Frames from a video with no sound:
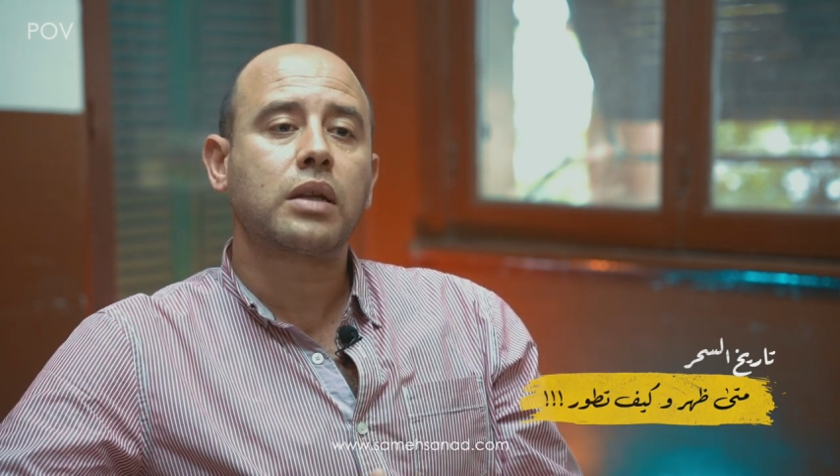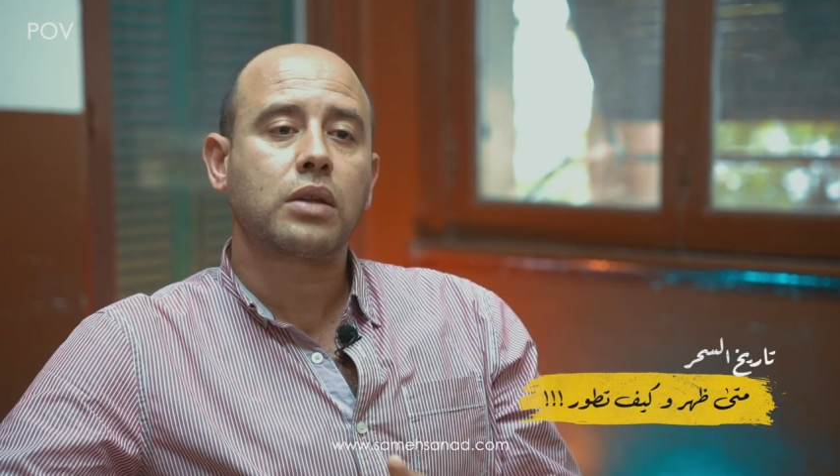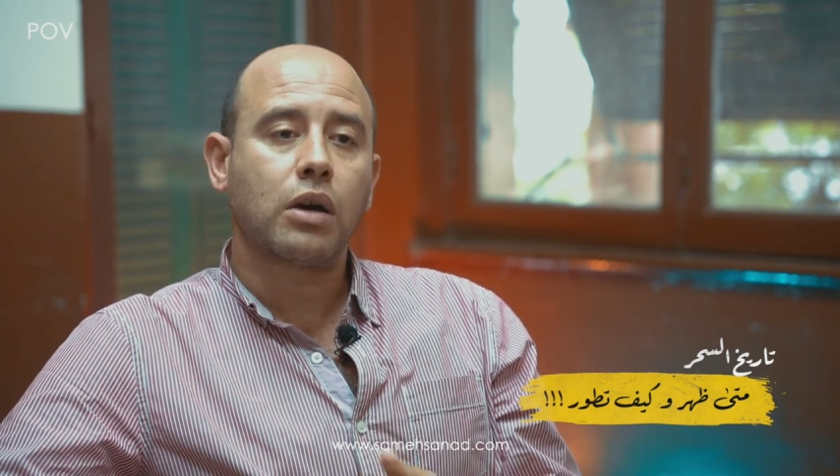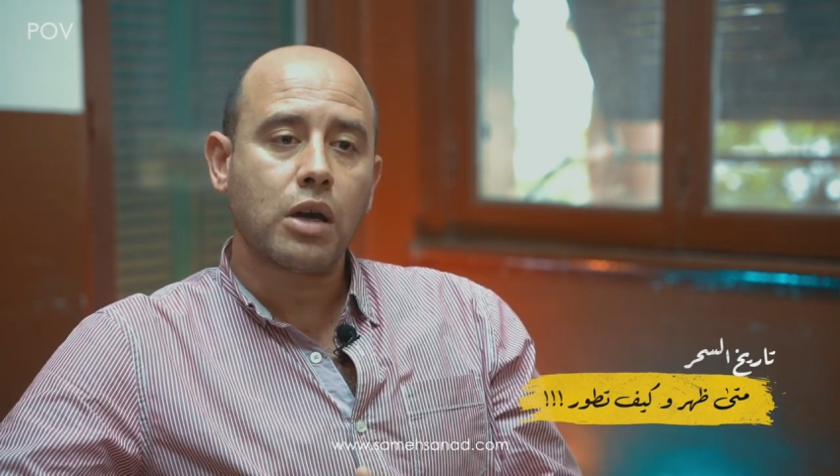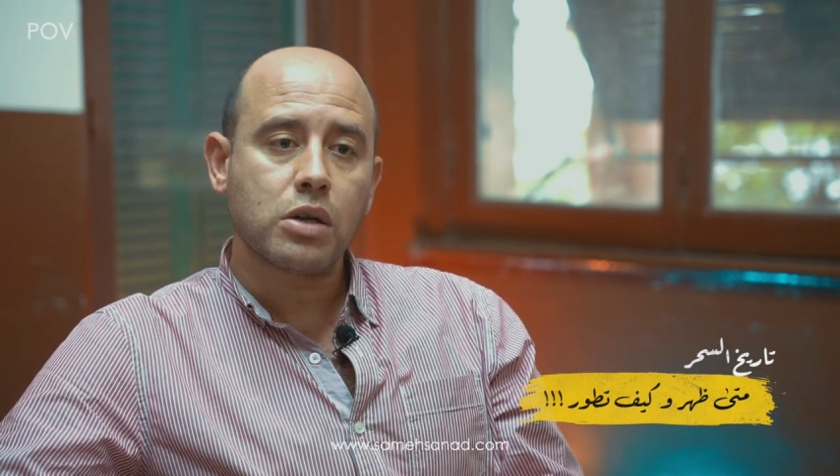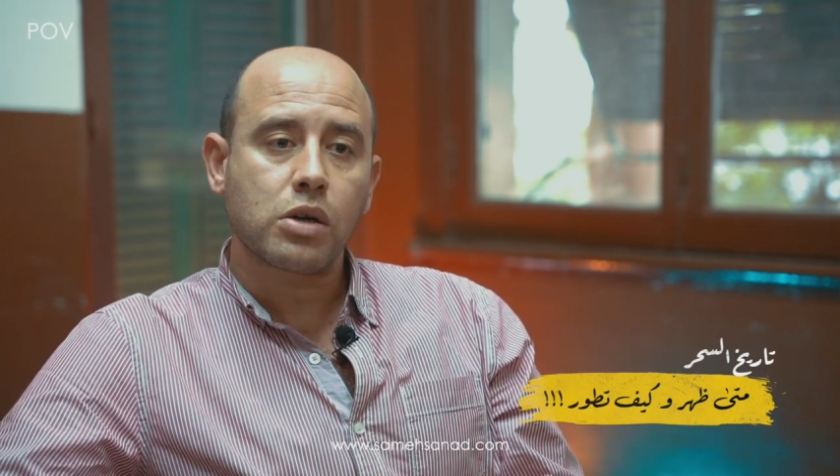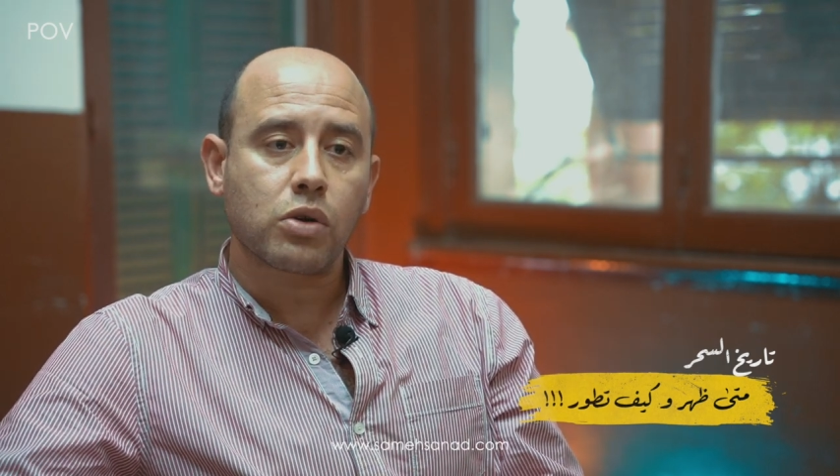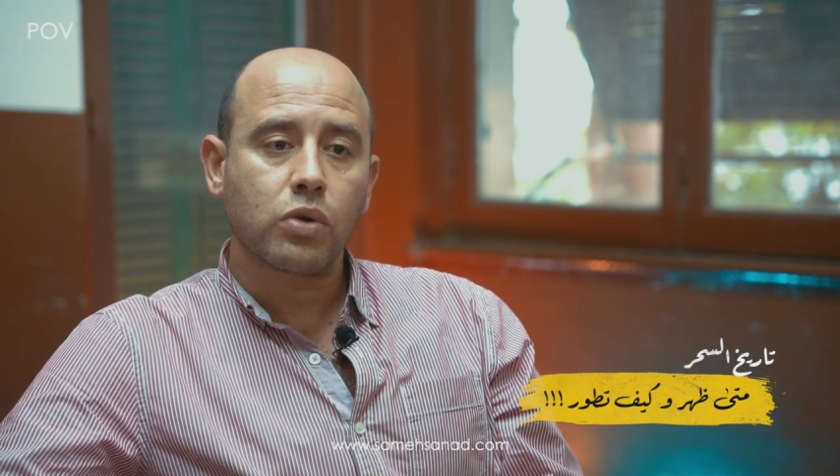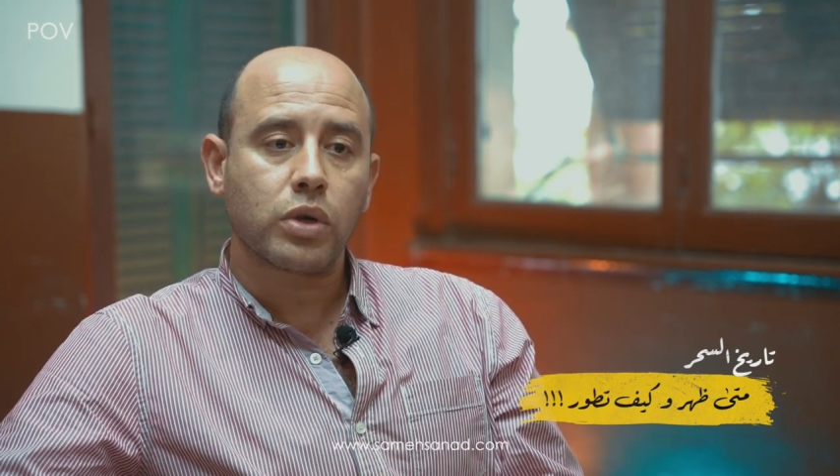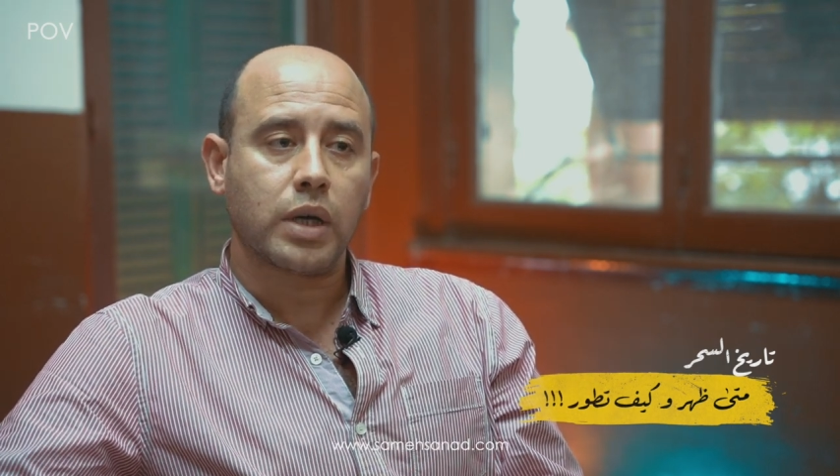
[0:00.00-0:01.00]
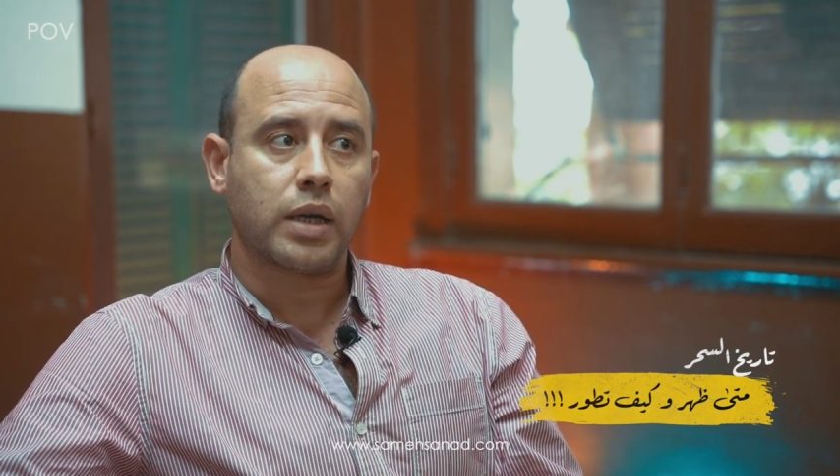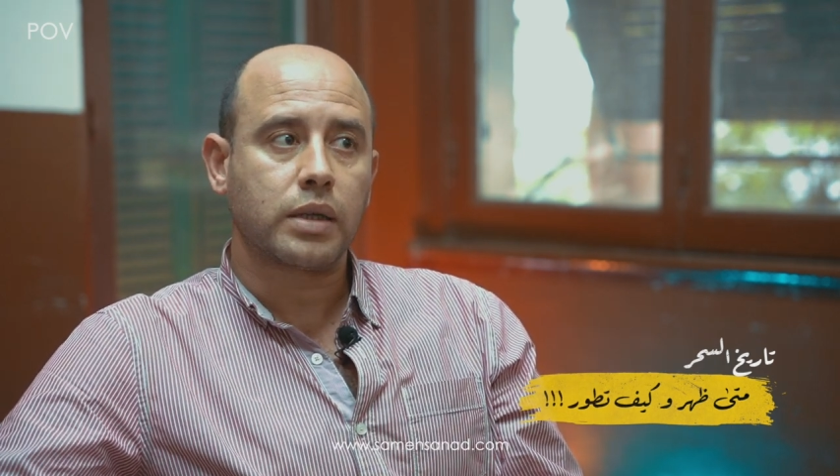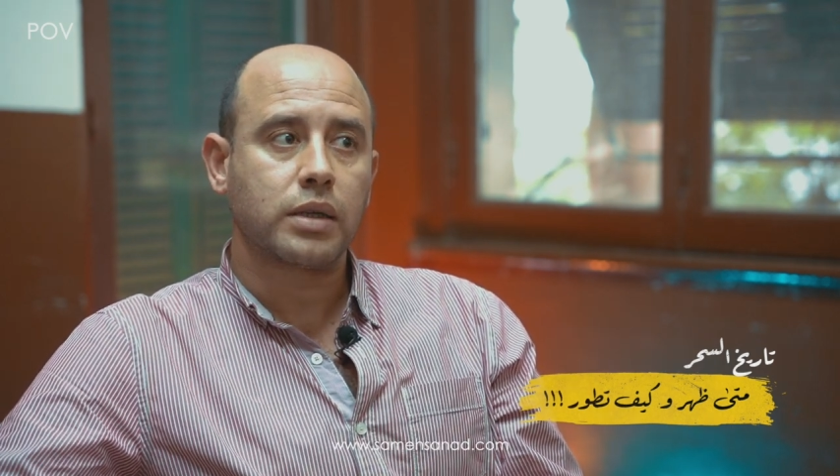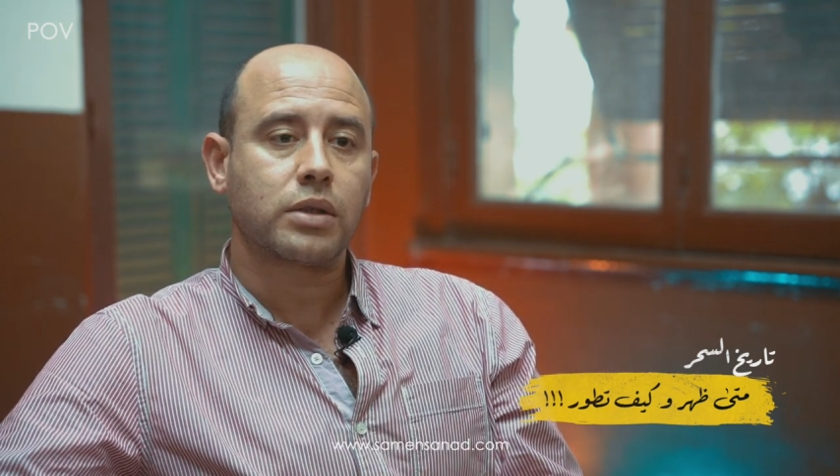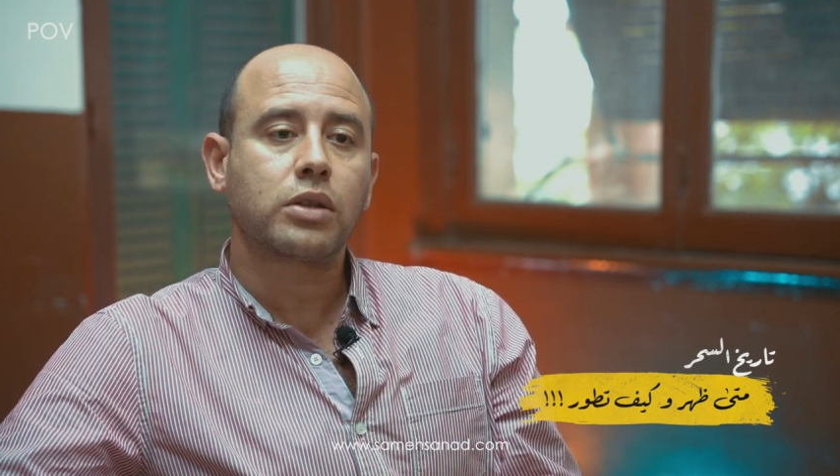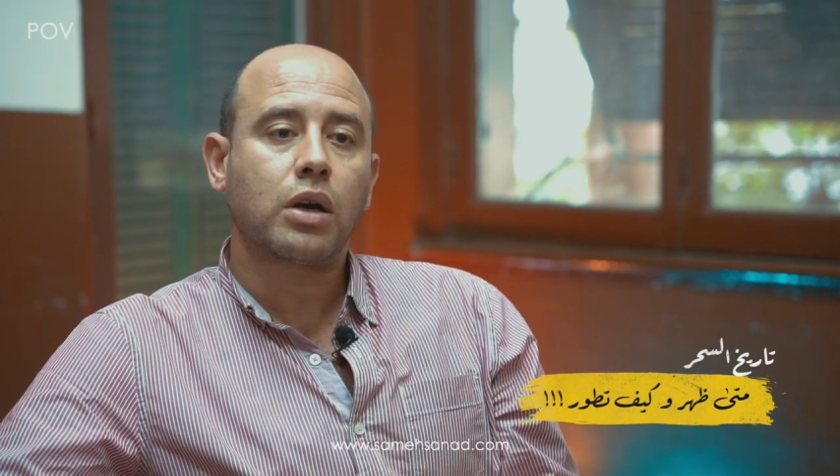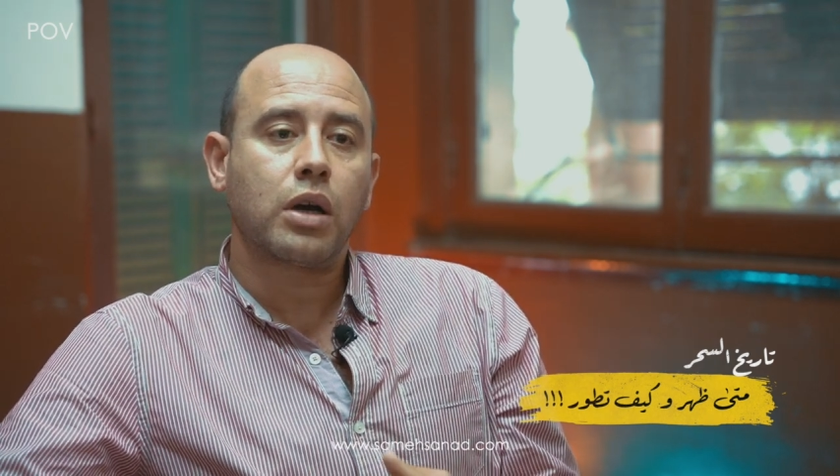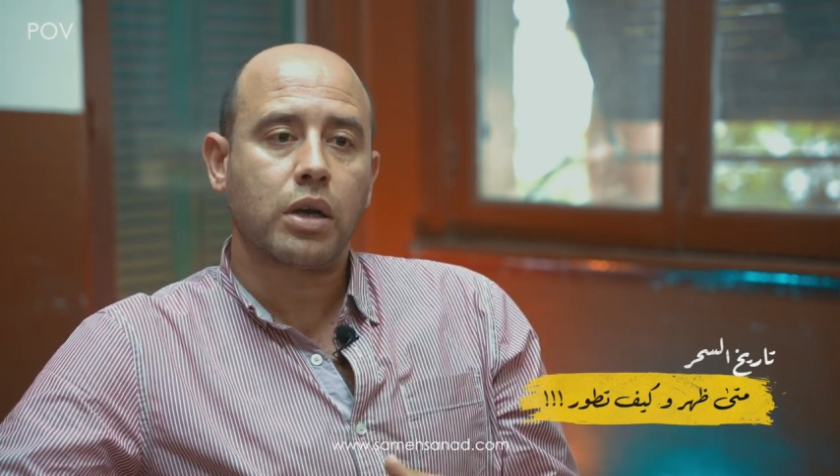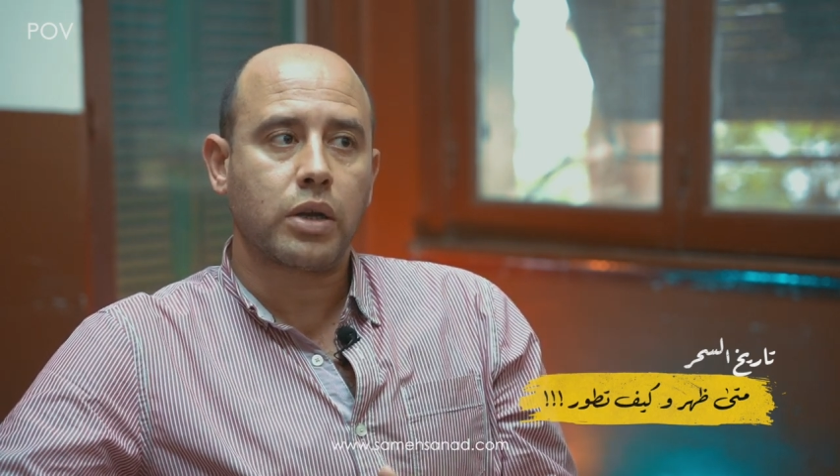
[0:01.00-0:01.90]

تتغير يعني تتغ...